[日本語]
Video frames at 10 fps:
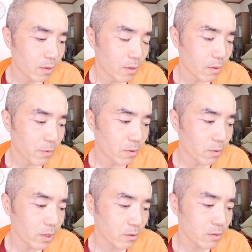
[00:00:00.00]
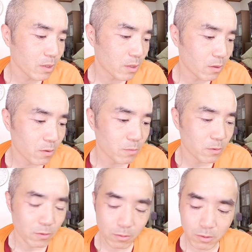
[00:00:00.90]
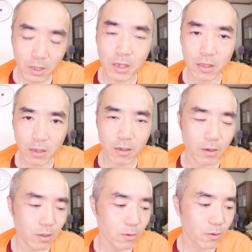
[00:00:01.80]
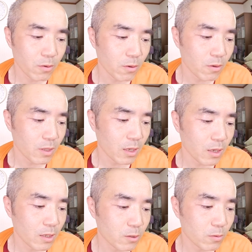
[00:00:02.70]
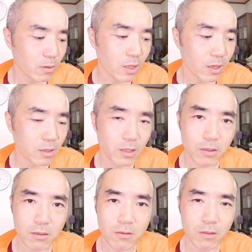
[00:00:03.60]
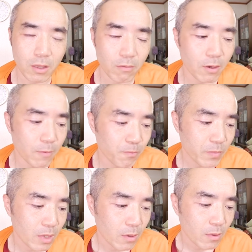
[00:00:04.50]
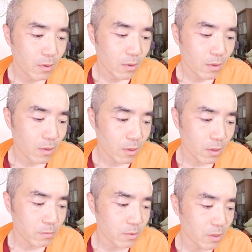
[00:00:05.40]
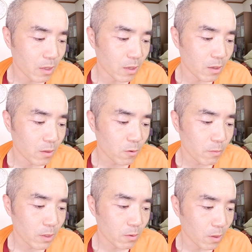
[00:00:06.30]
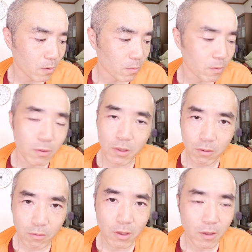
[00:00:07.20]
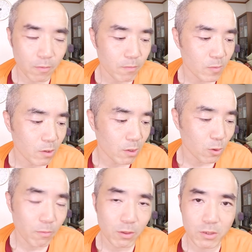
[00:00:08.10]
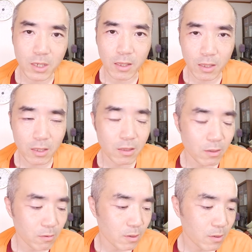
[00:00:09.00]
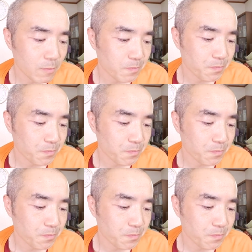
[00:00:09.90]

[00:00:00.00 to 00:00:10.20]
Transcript: でやっぱ500一気に飲むと良くないなあと今日なんかちょっと手かさつくんだわ多分ねトマトだと思うんだよこれっていうかトマトしかないっていうか